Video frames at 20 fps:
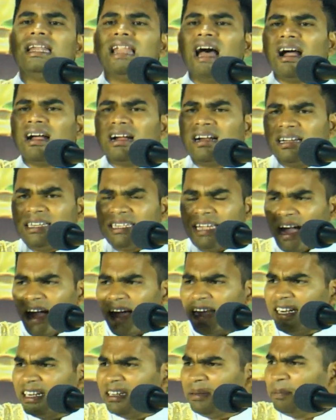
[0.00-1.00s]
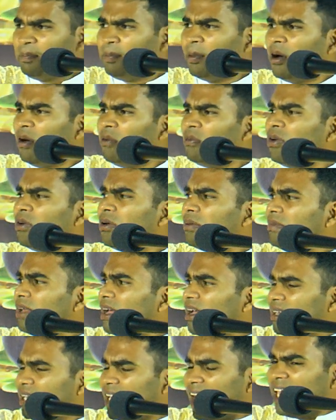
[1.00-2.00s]
நாங்கள் யாரிடம் போவோம்
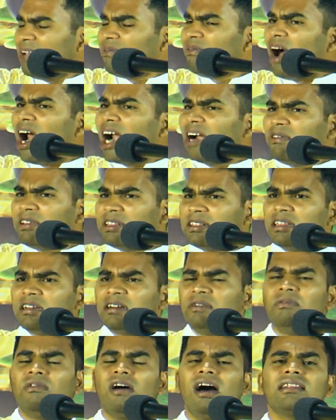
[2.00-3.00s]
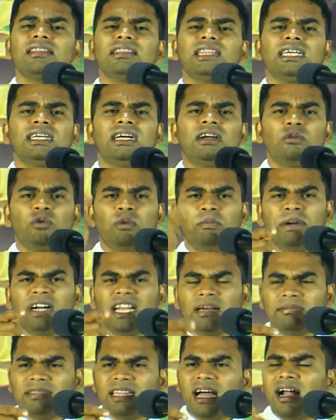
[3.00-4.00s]
நிலைவாழ்வு தரும் வார்த்தைகள்
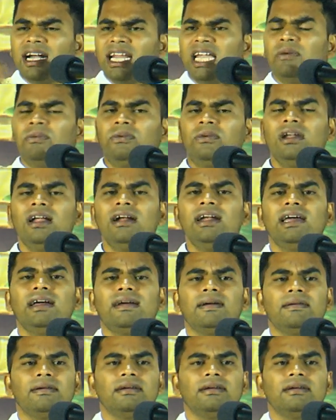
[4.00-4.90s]
உம்மிடம்தானே உள்ளன